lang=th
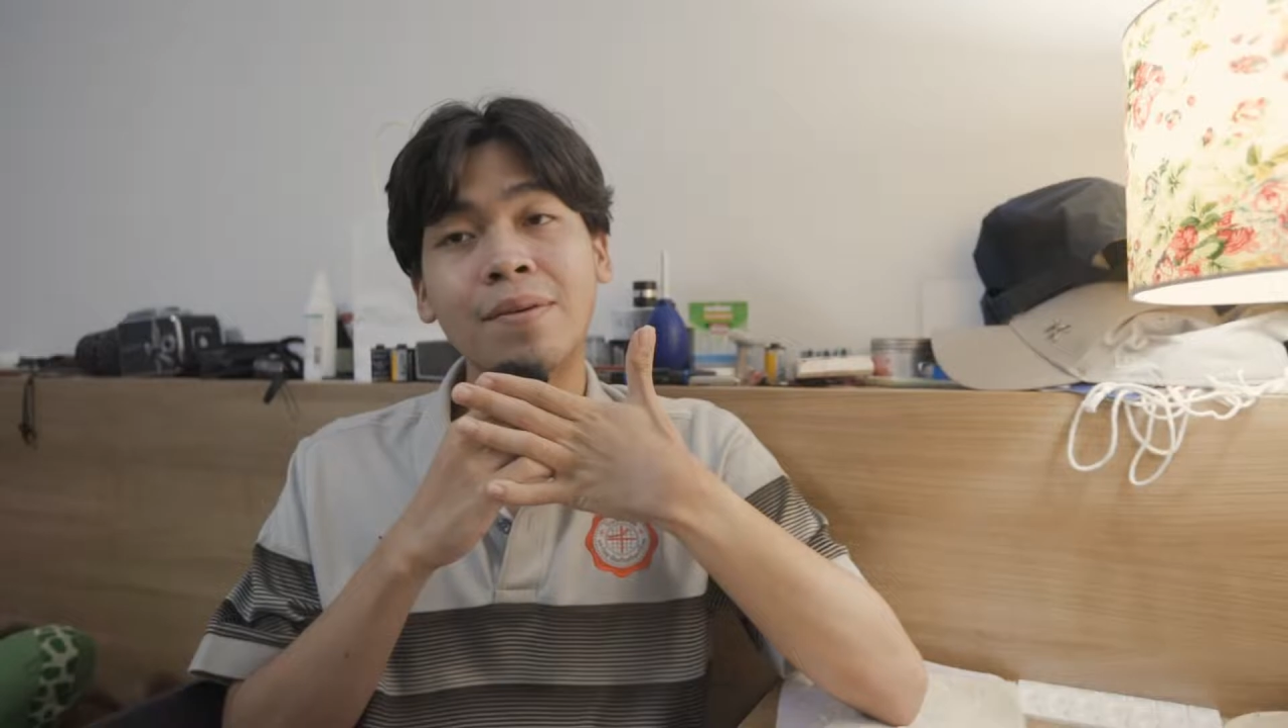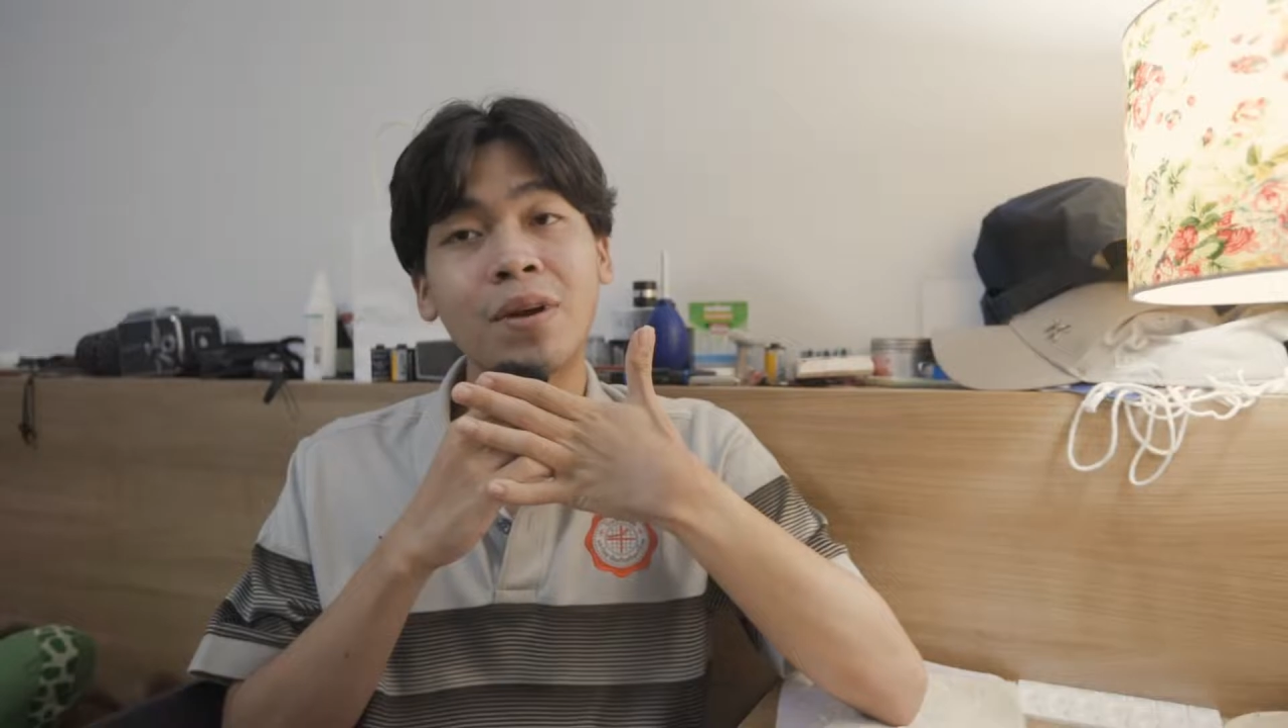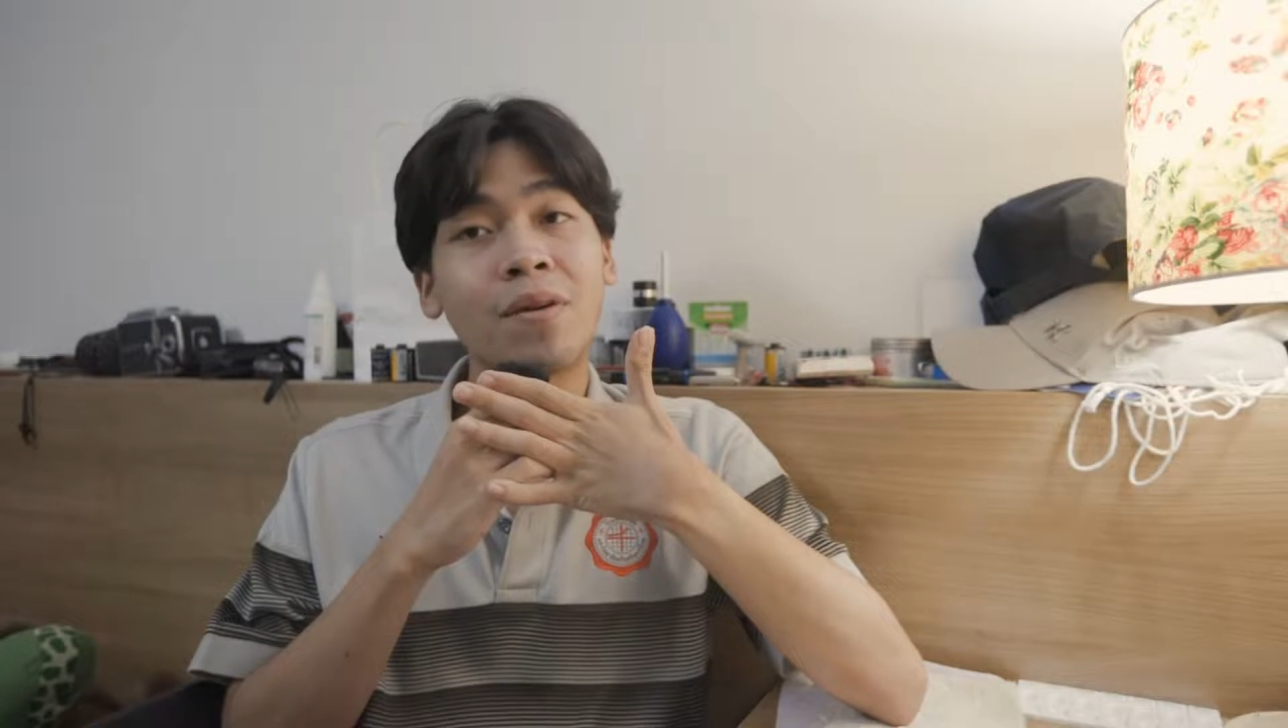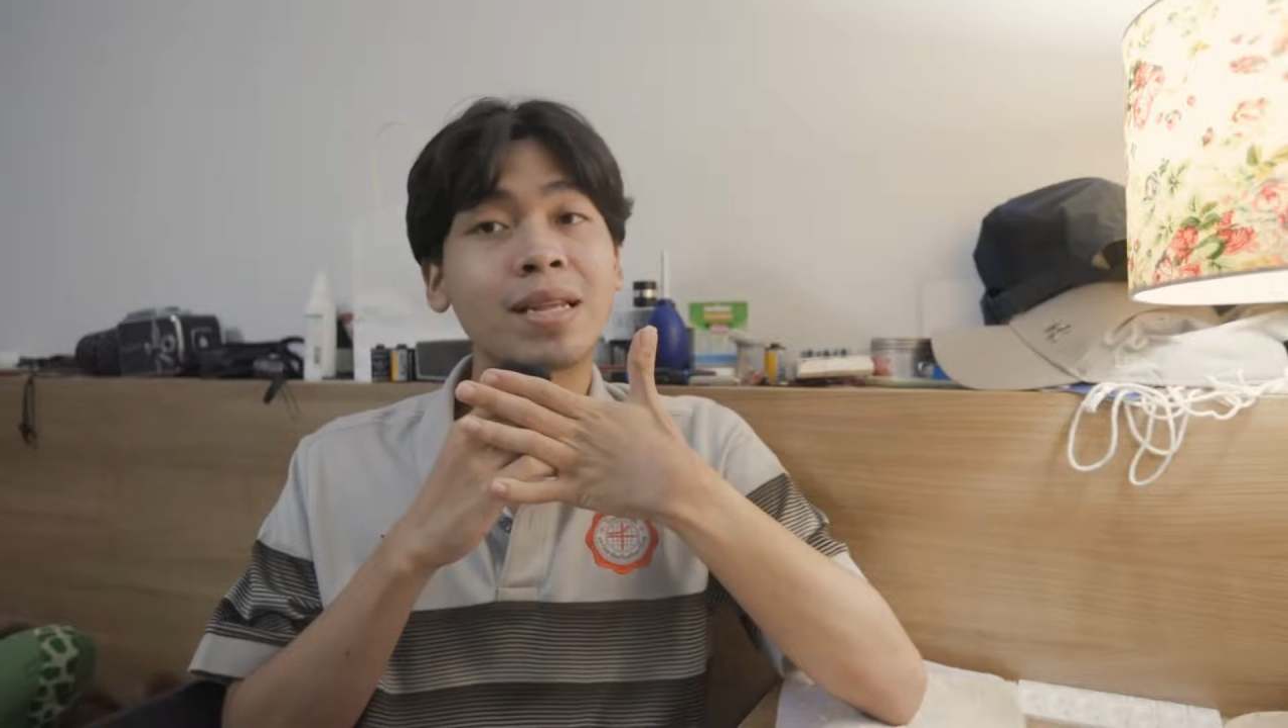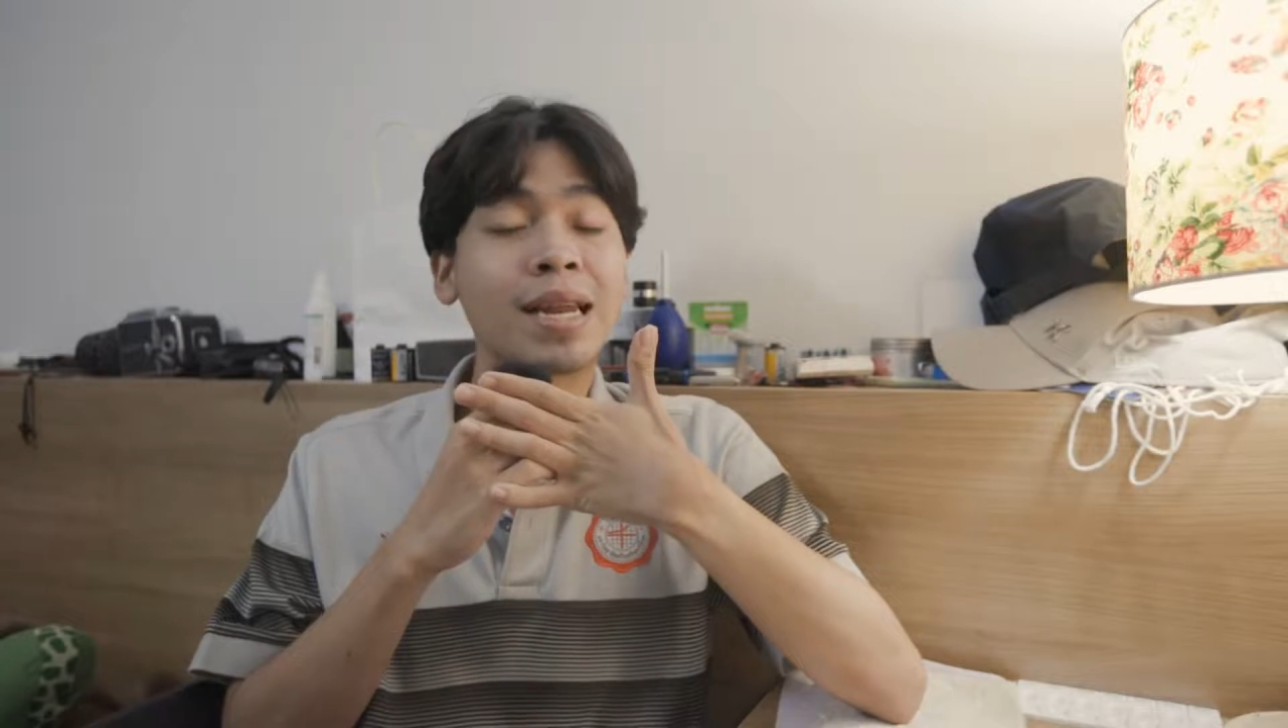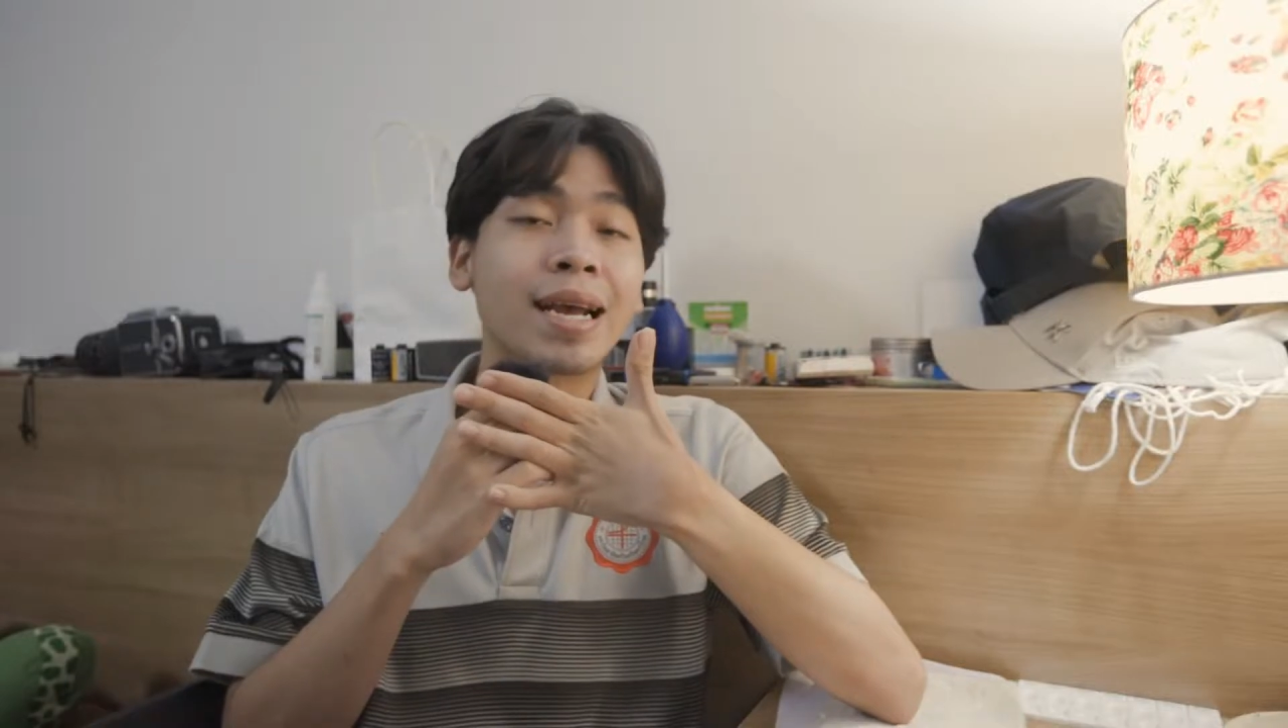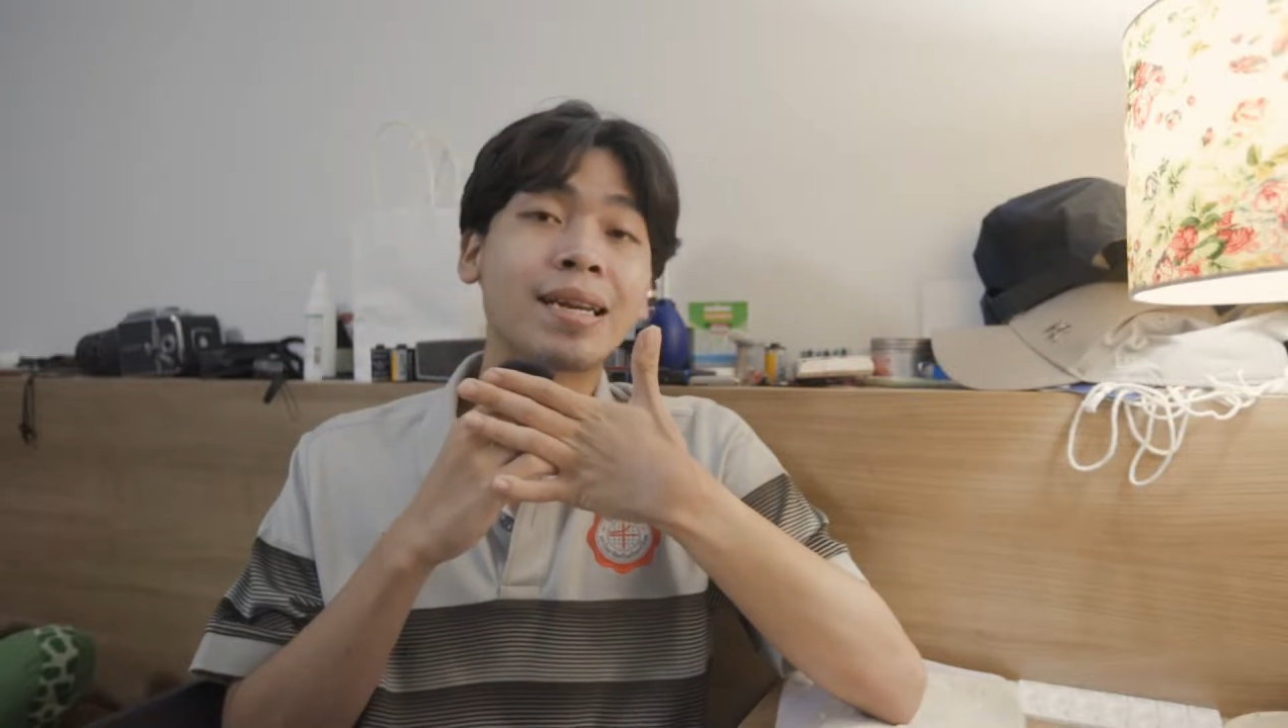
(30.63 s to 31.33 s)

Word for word: ไม่ว่าจะเล็